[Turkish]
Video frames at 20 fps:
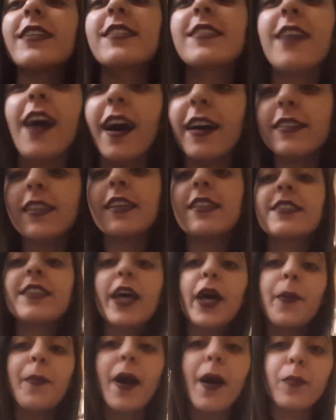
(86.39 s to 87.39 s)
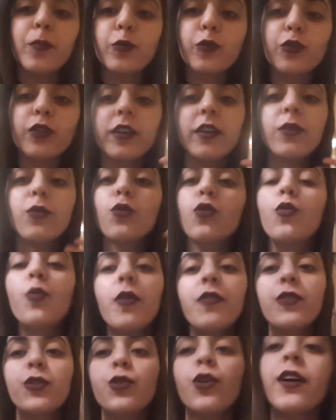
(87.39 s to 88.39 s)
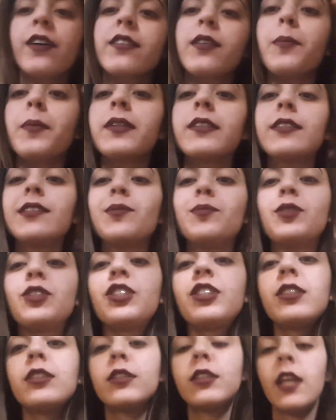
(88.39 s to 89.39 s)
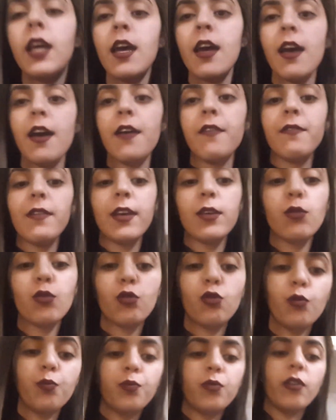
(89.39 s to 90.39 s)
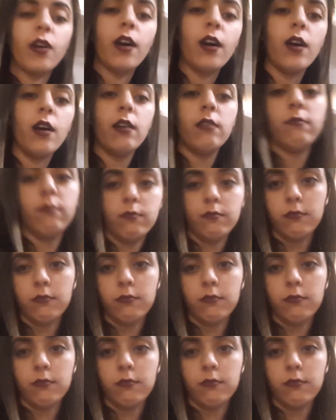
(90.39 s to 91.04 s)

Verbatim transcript: Sadece ben burada YouTube'a video atamadığım için ve YouTube'da